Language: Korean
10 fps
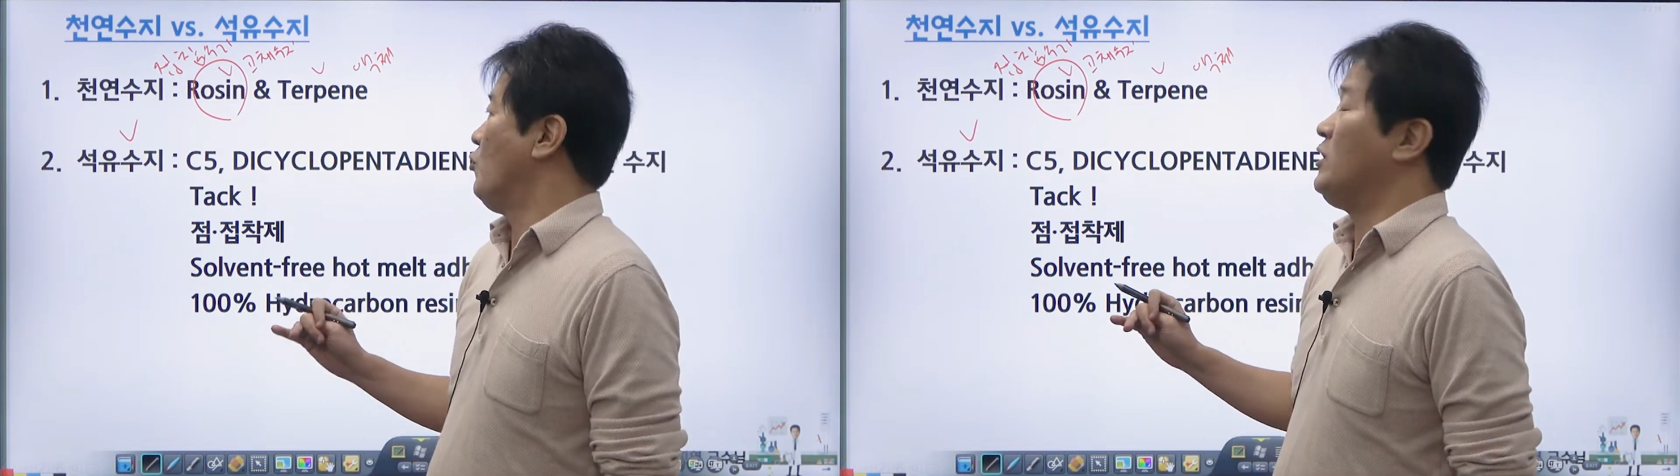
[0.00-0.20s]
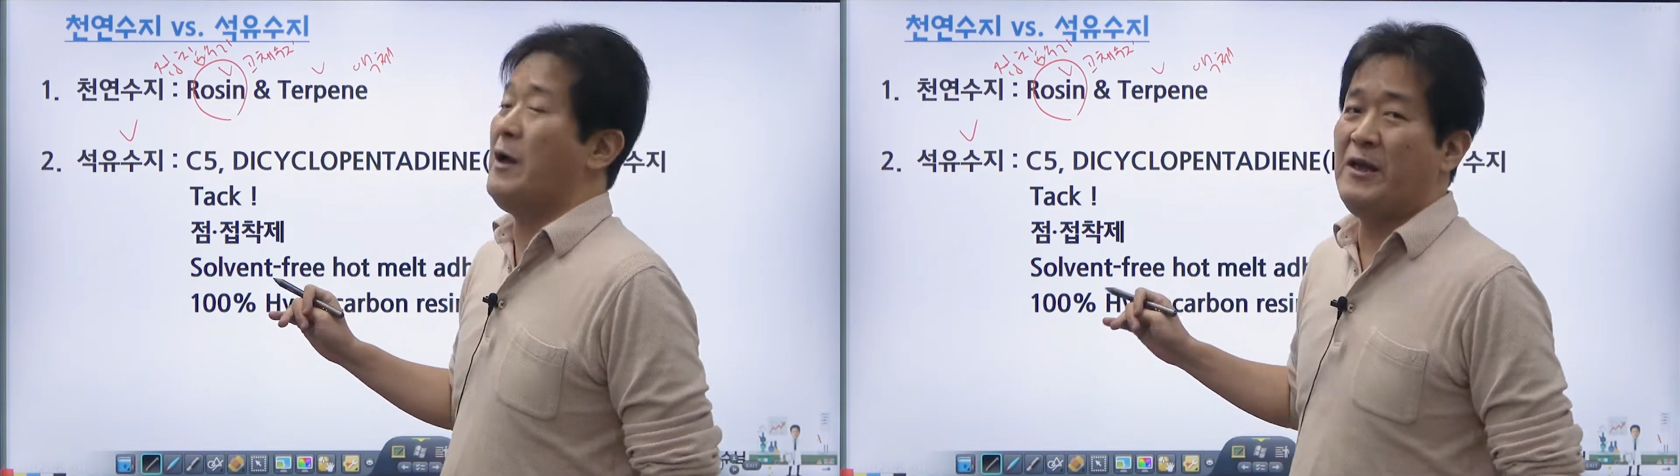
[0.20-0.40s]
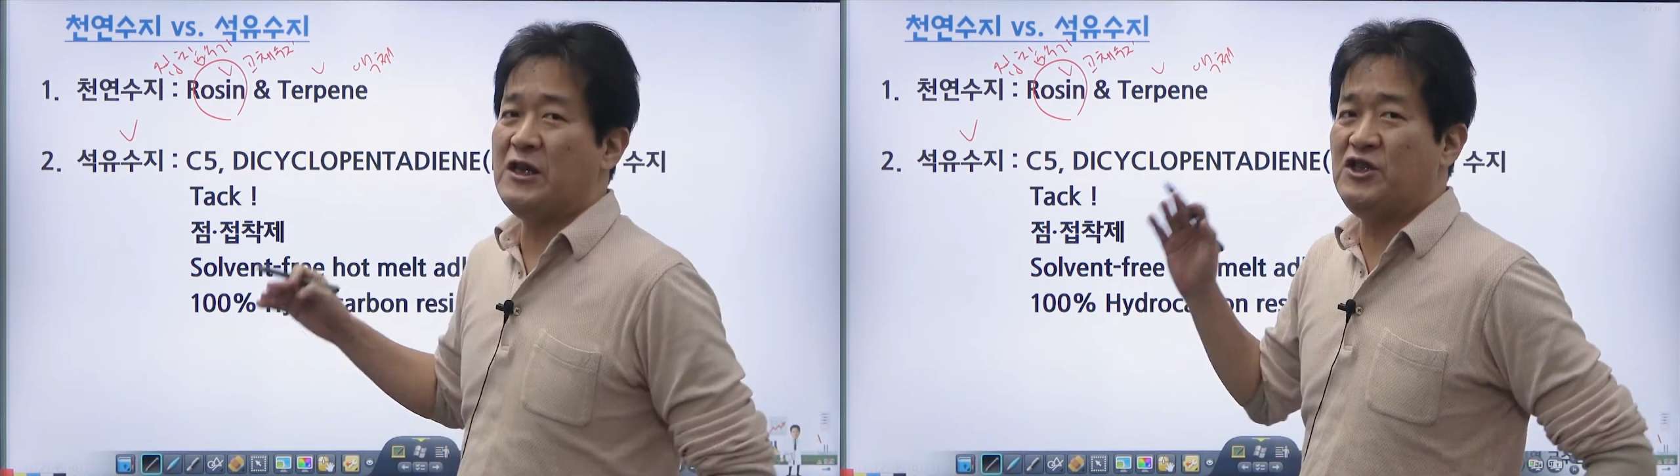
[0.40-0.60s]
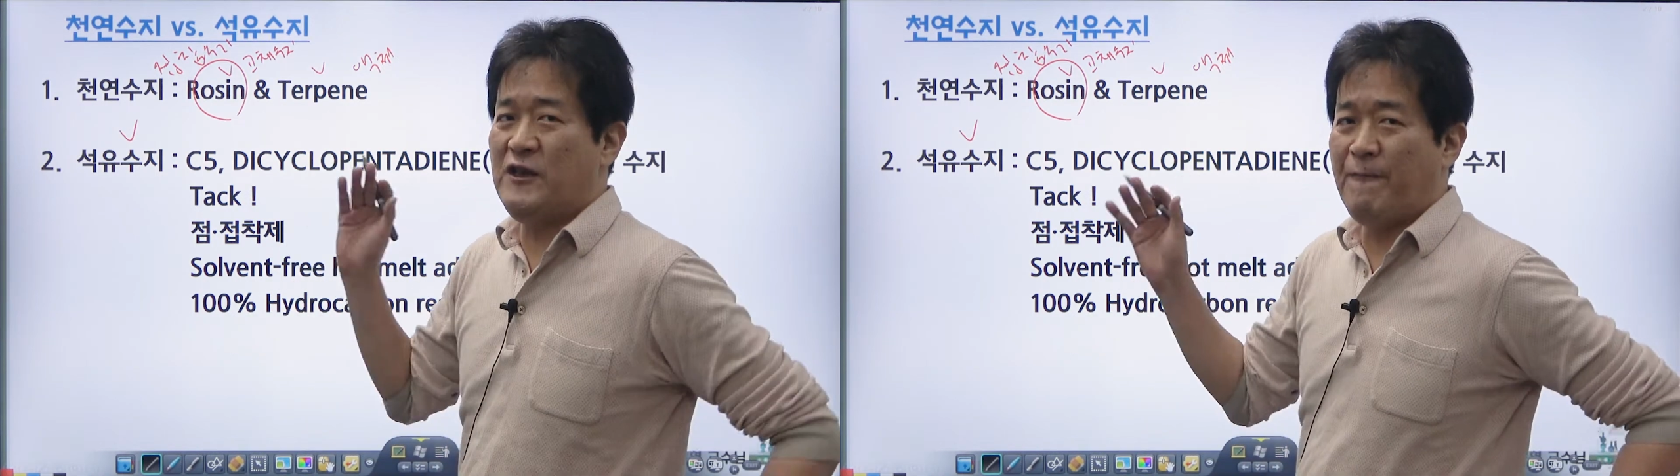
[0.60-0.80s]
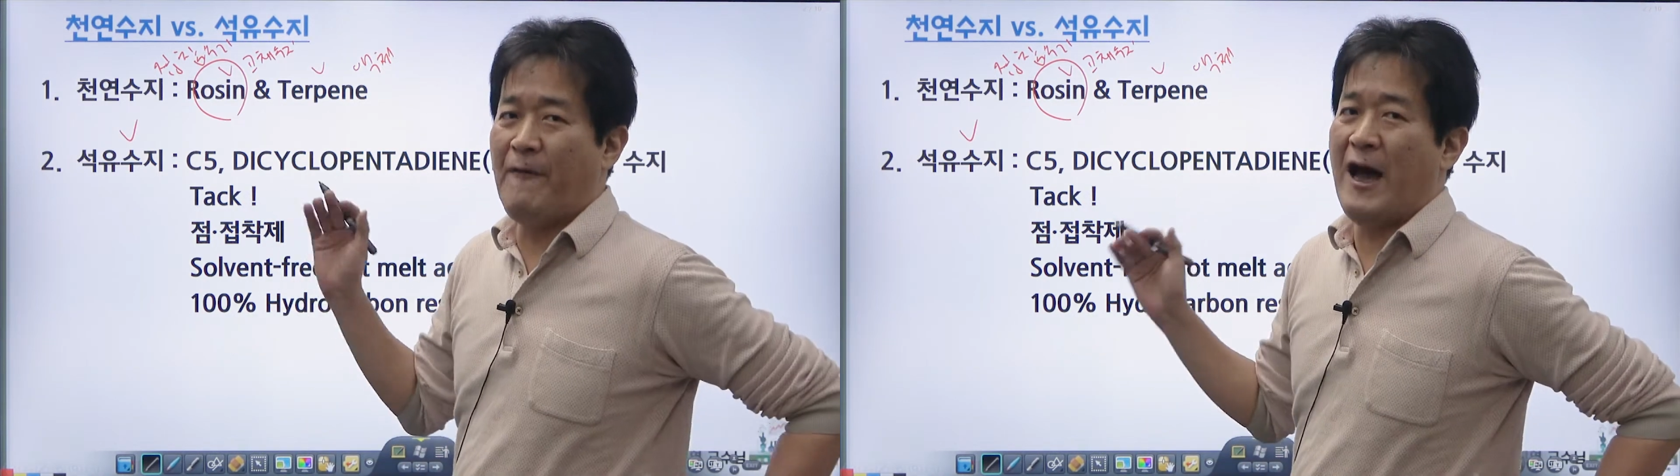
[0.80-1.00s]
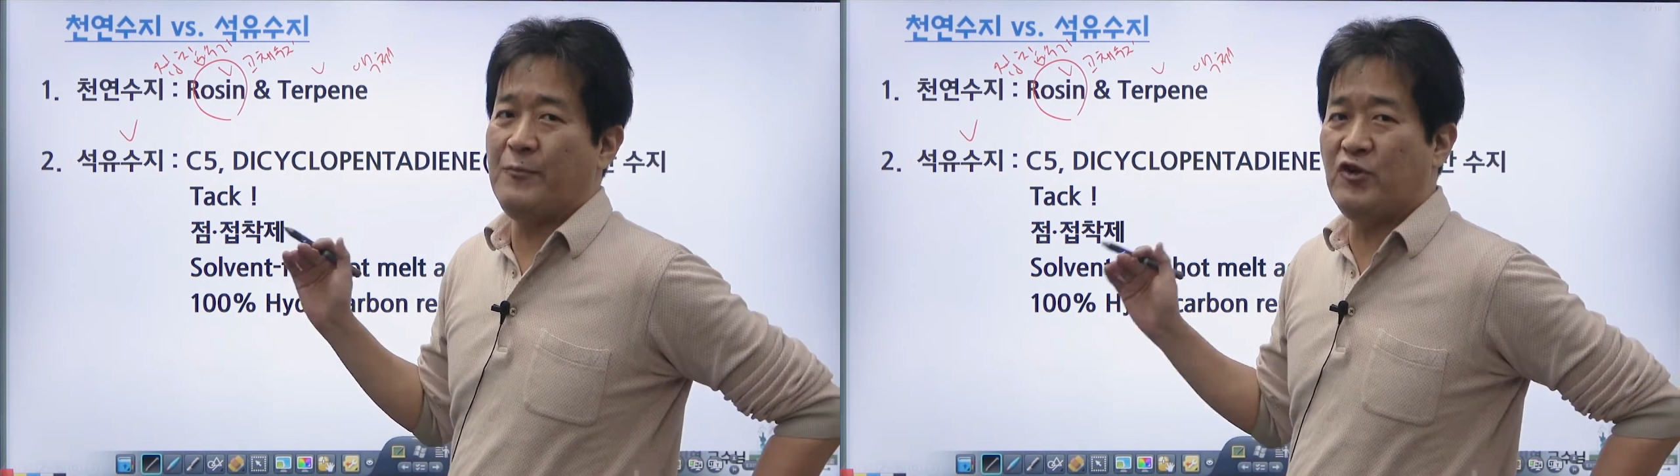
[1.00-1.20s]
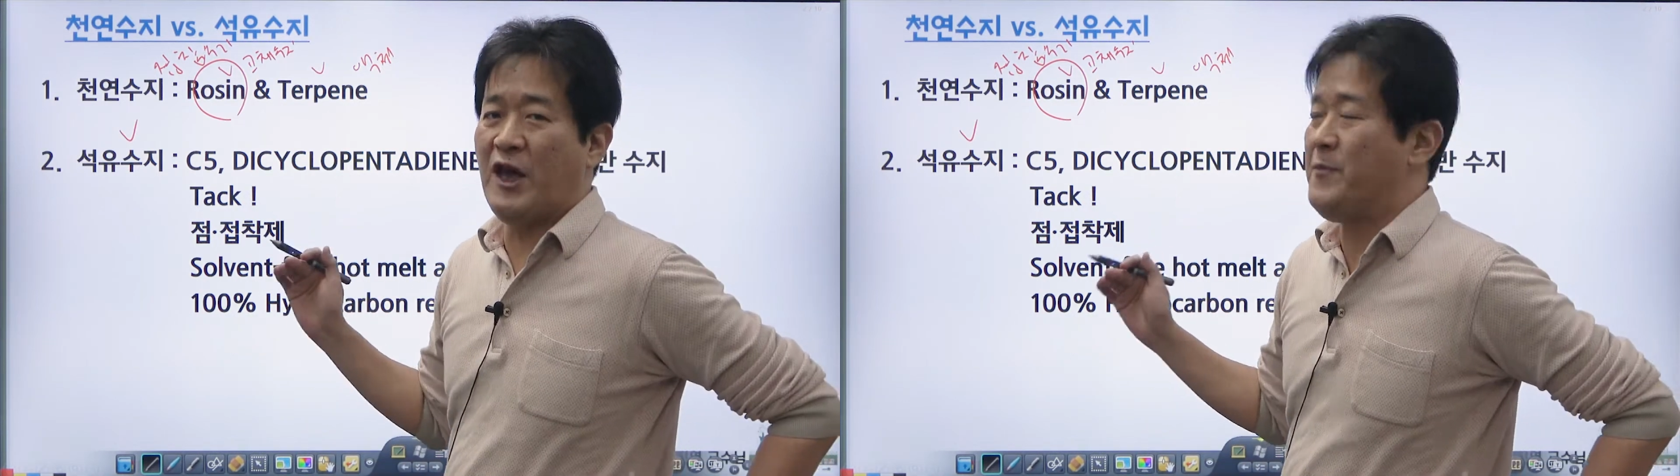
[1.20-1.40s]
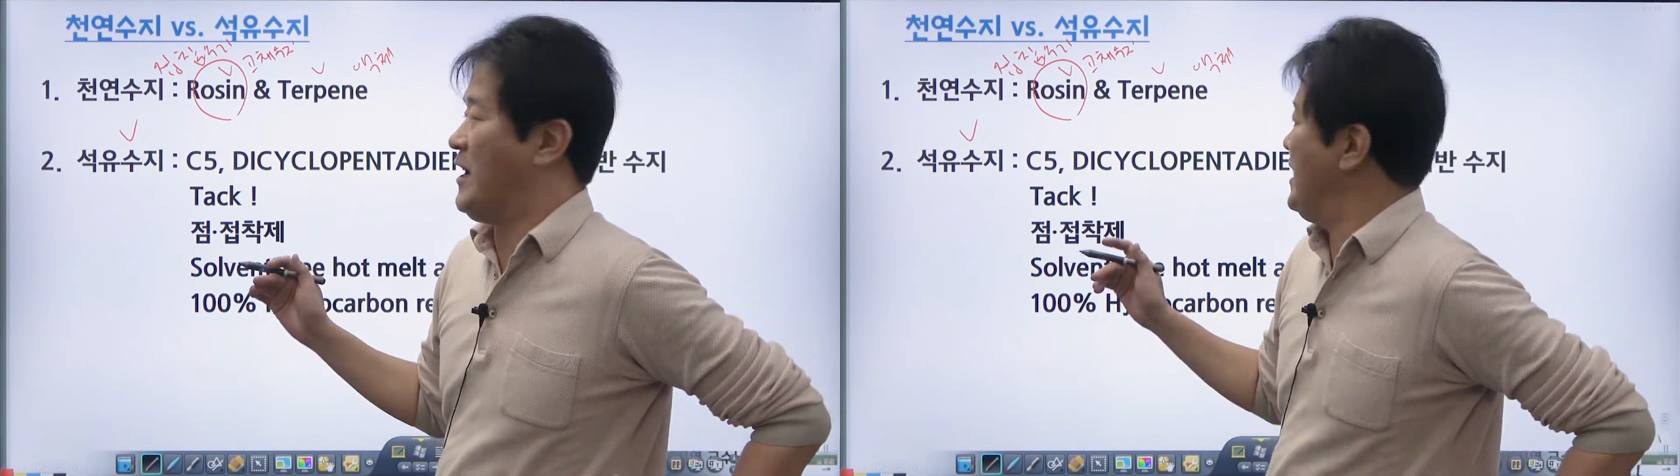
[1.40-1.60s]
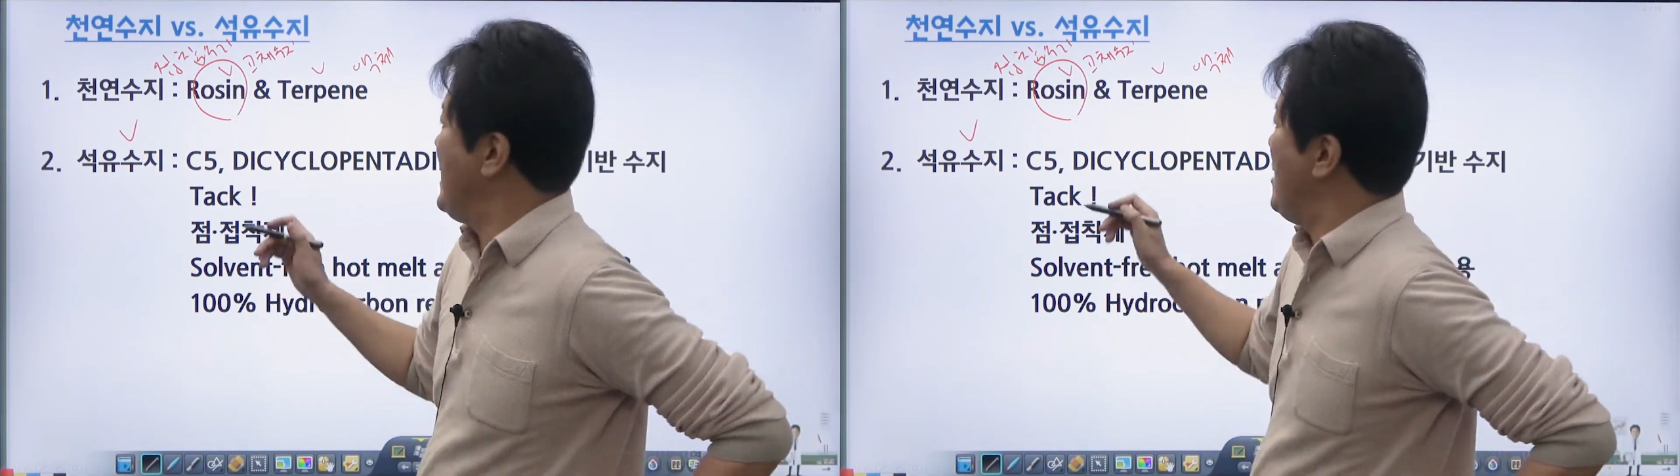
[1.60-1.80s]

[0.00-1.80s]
그 다음에 이제 C5 케미칼이